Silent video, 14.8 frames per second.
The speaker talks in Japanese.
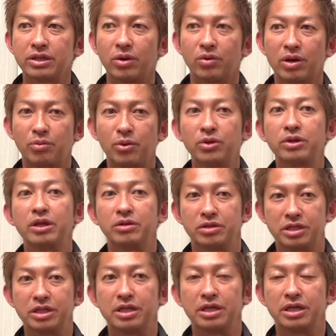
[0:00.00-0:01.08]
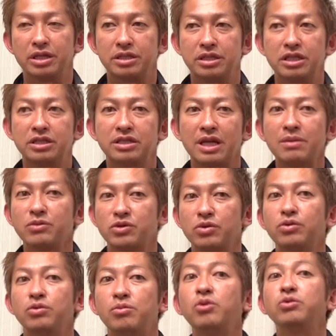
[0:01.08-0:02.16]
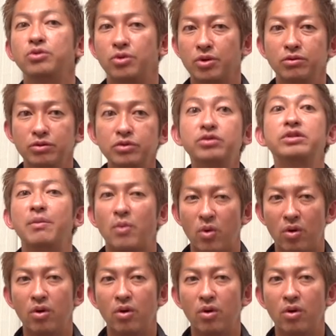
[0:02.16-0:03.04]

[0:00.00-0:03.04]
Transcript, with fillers: 俺は思ってるし実際もそう思うのね打っても